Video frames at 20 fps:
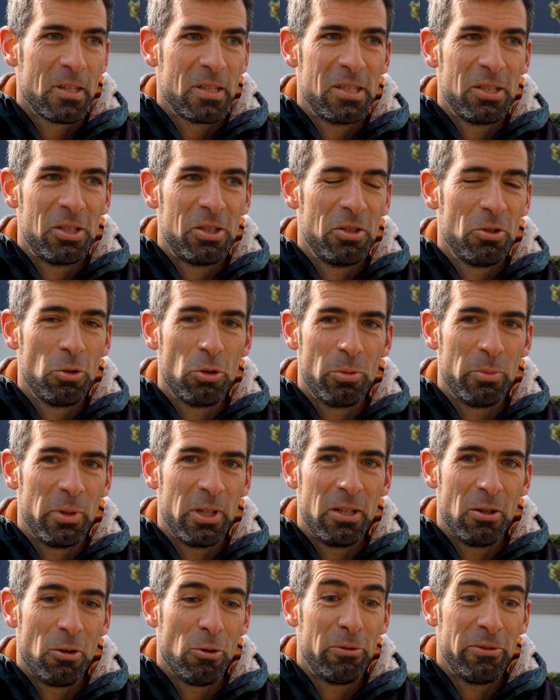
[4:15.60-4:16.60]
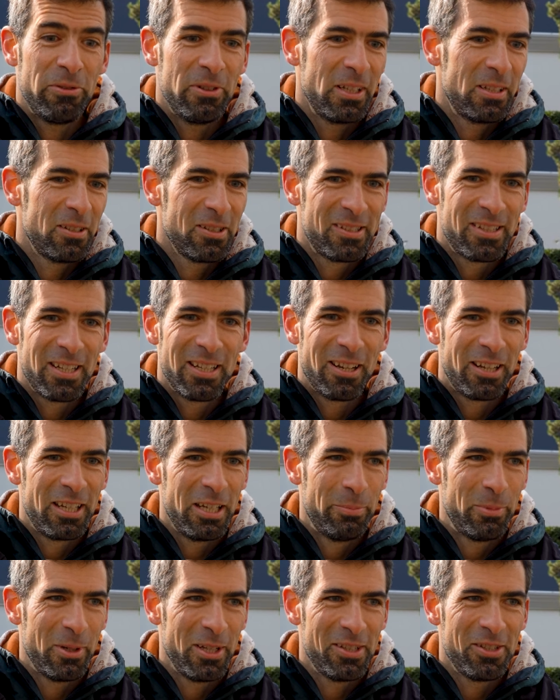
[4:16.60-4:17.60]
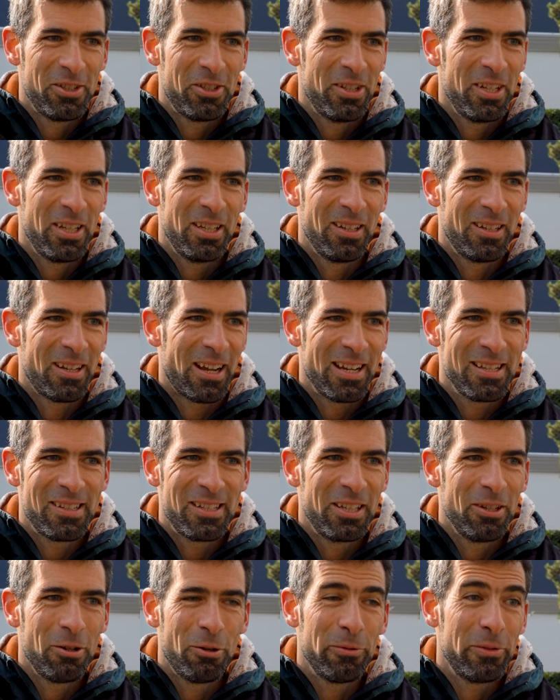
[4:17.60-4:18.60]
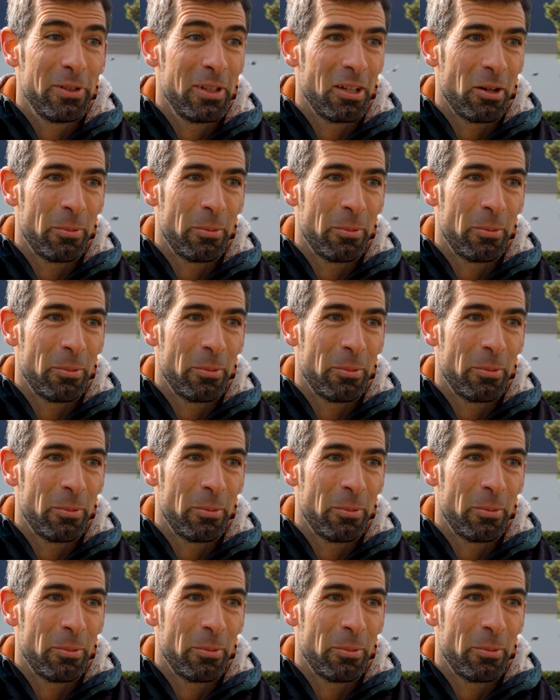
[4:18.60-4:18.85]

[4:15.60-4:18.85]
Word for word: Das ist also- nur meine Hoffnung, dass die Energiepreise steigen. Die einzige Hoffnung.